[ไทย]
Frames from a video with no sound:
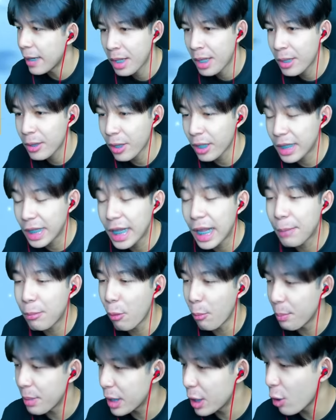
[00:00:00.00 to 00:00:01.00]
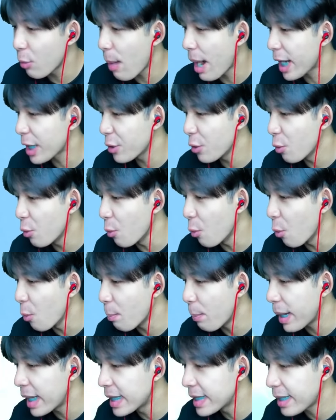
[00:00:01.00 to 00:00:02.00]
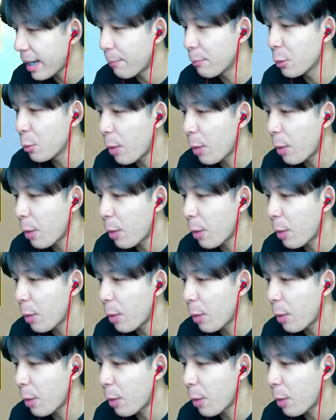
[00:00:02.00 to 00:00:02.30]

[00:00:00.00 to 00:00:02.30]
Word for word: ตอนนี้เนี่ยผมมีโลบัคอยู่เป็นจำนว